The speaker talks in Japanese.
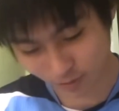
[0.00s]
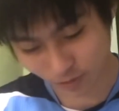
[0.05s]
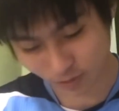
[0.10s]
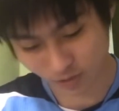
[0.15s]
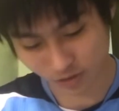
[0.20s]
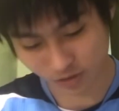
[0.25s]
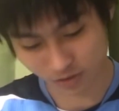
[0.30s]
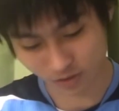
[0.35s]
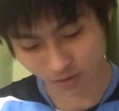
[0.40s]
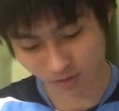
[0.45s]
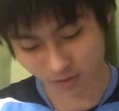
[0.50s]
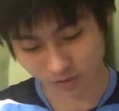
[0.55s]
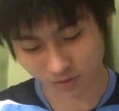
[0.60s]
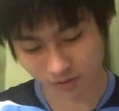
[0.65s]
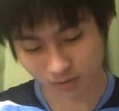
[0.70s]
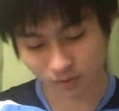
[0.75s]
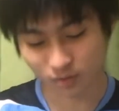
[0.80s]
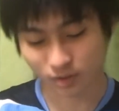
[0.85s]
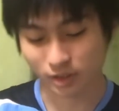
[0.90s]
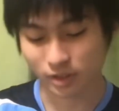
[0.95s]
あ今年の
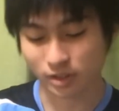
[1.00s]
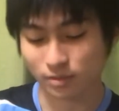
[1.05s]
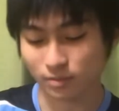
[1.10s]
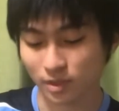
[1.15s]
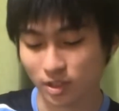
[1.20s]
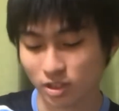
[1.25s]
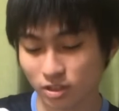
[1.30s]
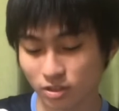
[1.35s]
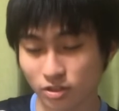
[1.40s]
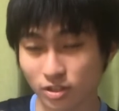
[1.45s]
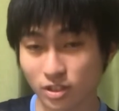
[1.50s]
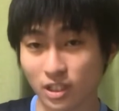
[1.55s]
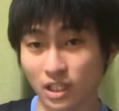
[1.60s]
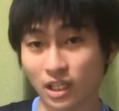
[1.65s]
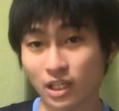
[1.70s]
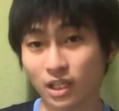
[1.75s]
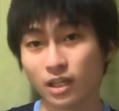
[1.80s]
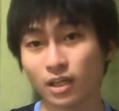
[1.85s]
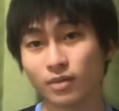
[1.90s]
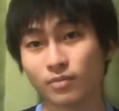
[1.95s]
このです、まあ、印か
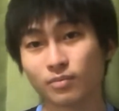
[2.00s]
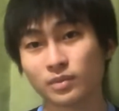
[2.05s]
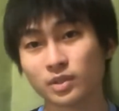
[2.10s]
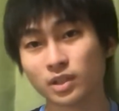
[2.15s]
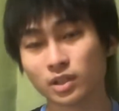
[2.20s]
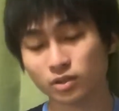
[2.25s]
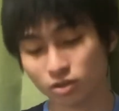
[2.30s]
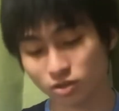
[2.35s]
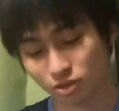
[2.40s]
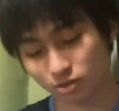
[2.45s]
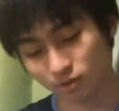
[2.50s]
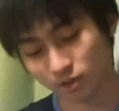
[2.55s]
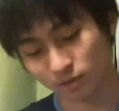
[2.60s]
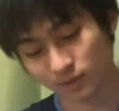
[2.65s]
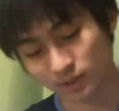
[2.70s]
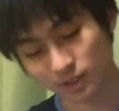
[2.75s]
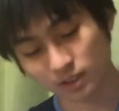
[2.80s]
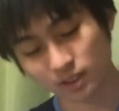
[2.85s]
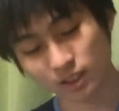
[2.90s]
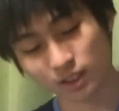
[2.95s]
ら出そうと思い
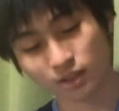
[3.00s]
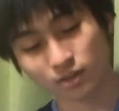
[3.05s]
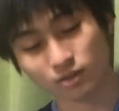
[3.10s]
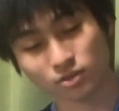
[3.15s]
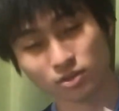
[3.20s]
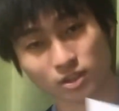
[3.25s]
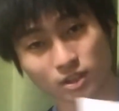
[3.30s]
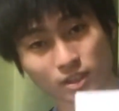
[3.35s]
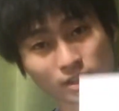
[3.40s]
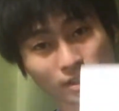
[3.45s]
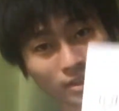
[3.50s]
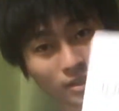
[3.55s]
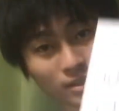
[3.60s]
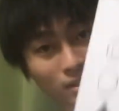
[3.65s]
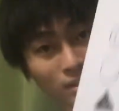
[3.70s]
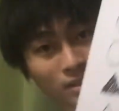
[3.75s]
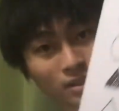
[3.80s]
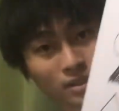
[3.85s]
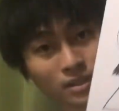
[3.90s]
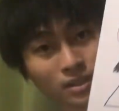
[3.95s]
ます。はいこちらで
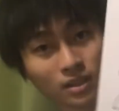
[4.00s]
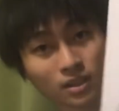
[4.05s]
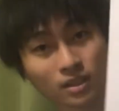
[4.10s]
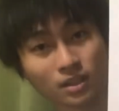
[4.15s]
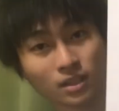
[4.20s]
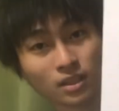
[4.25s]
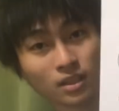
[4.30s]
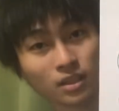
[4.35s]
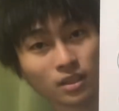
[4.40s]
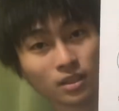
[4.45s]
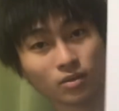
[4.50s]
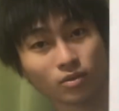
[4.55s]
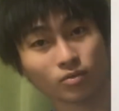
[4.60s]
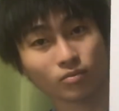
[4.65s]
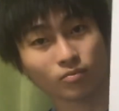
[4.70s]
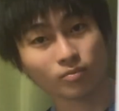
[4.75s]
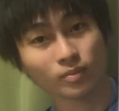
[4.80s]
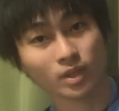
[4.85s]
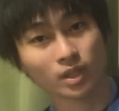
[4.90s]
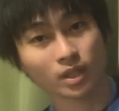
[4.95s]
す。えー、本
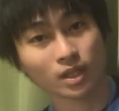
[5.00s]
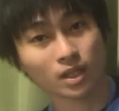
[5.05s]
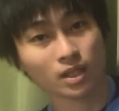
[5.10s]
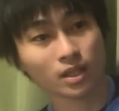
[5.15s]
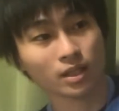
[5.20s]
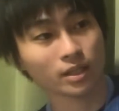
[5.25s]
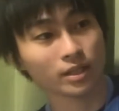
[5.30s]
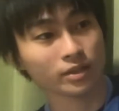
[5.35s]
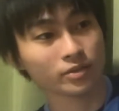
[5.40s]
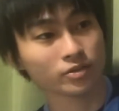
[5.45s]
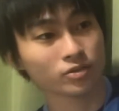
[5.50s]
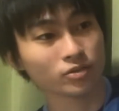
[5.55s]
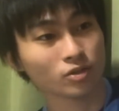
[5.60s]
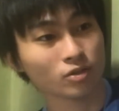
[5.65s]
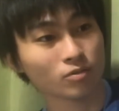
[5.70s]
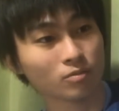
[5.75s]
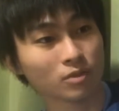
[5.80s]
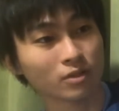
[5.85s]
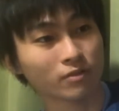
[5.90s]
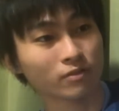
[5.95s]
命が、えー、
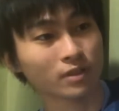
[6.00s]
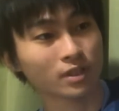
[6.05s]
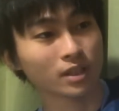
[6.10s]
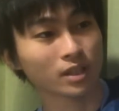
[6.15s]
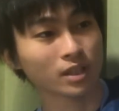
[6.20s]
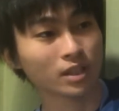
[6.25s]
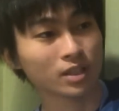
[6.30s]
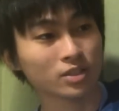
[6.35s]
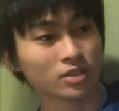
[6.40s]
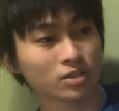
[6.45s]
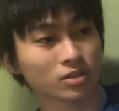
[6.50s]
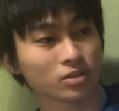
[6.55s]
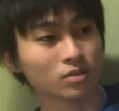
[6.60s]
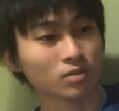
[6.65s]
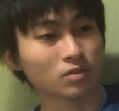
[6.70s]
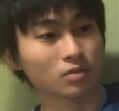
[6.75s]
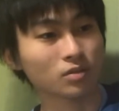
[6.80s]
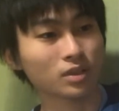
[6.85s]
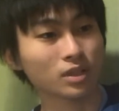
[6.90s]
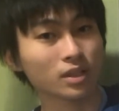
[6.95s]
14番
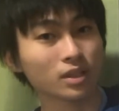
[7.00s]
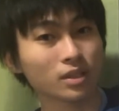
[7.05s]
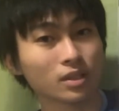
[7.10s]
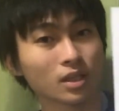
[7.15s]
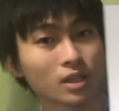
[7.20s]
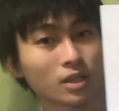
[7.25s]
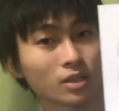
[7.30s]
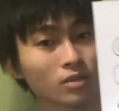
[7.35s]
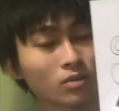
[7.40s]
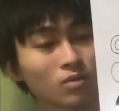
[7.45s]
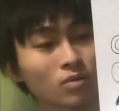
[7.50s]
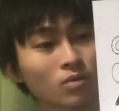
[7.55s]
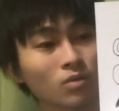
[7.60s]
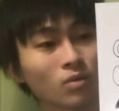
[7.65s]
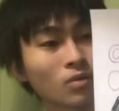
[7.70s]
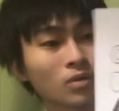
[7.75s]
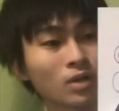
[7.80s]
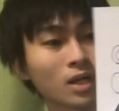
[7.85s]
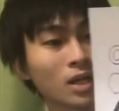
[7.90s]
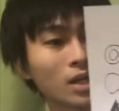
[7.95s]
ファンタジストで対抗
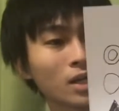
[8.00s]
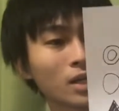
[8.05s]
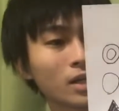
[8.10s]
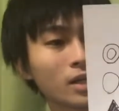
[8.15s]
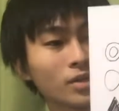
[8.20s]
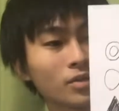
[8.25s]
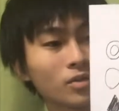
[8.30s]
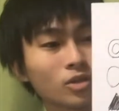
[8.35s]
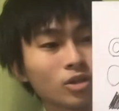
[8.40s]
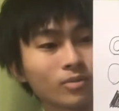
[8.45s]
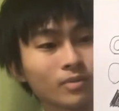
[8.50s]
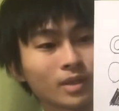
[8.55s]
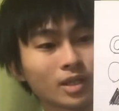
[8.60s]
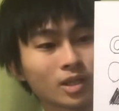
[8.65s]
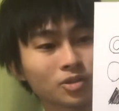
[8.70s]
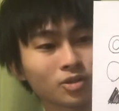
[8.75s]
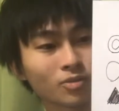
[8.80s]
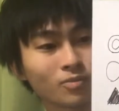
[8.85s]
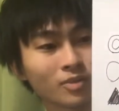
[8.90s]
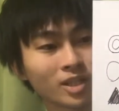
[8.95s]
が、えー、6番
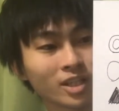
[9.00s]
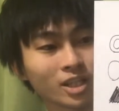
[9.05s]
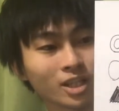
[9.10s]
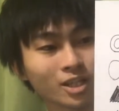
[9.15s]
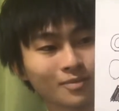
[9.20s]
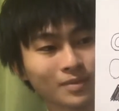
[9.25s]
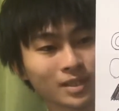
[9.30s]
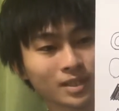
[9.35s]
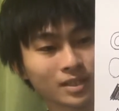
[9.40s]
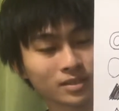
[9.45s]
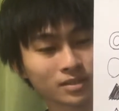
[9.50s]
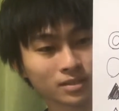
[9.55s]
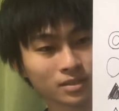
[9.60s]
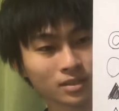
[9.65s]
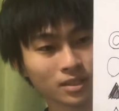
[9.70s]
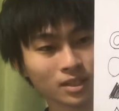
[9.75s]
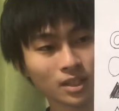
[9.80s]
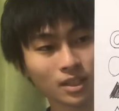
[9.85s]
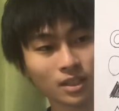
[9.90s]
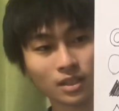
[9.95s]
アンドマイヤマーズ
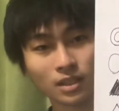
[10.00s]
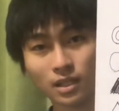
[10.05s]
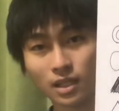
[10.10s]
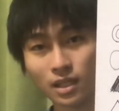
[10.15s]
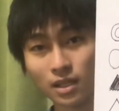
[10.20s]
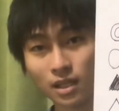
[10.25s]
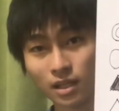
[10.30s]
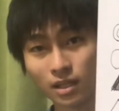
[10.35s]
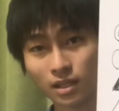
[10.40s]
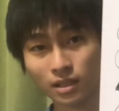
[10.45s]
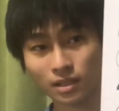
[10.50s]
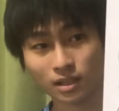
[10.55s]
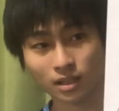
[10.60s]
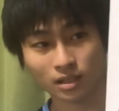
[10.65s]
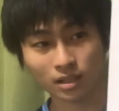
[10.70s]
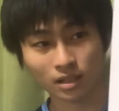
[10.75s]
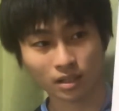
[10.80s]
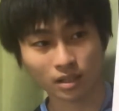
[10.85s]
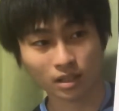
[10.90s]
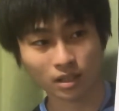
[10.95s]
でターナ
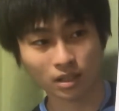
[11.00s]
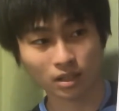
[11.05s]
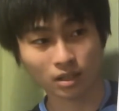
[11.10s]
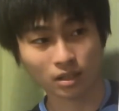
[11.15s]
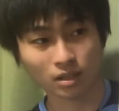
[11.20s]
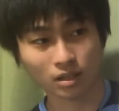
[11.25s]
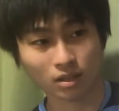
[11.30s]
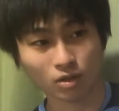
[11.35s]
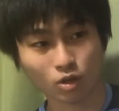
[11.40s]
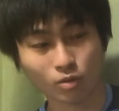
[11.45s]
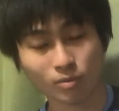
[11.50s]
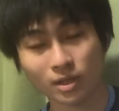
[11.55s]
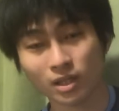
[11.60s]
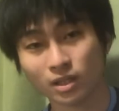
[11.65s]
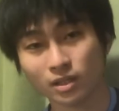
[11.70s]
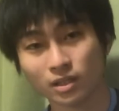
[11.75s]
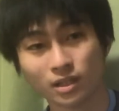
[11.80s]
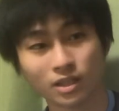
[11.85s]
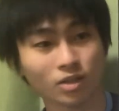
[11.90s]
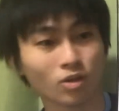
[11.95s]
に、えー、5
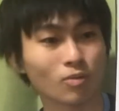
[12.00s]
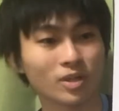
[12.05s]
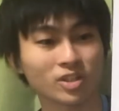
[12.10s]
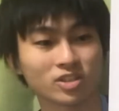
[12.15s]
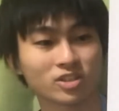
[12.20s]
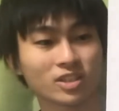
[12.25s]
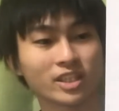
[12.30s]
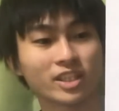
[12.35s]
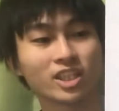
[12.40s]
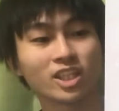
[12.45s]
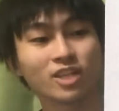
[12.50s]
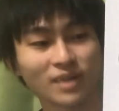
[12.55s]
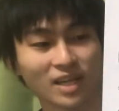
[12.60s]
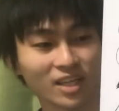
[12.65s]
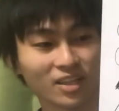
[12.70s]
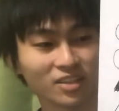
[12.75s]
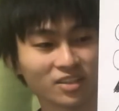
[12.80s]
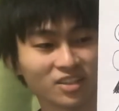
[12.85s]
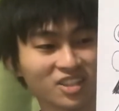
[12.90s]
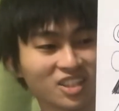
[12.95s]
番あ5番じゃない2番
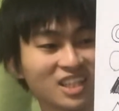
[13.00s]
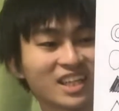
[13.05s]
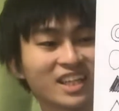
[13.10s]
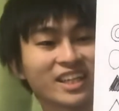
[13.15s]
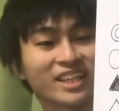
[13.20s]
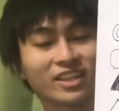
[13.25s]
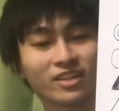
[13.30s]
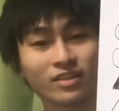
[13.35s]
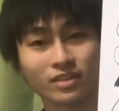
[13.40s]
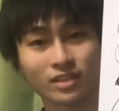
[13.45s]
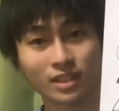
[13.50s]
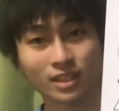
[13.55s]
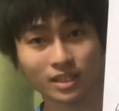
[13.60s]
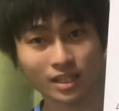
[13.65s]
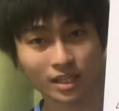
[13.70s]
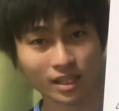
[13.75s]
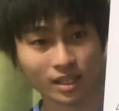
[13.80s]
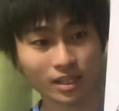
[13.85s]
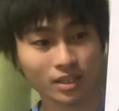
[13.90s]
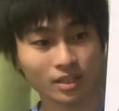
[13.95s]
グランアレグリア
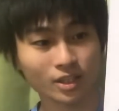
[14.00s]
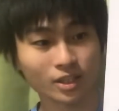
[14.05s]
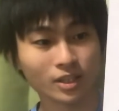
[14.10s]
で、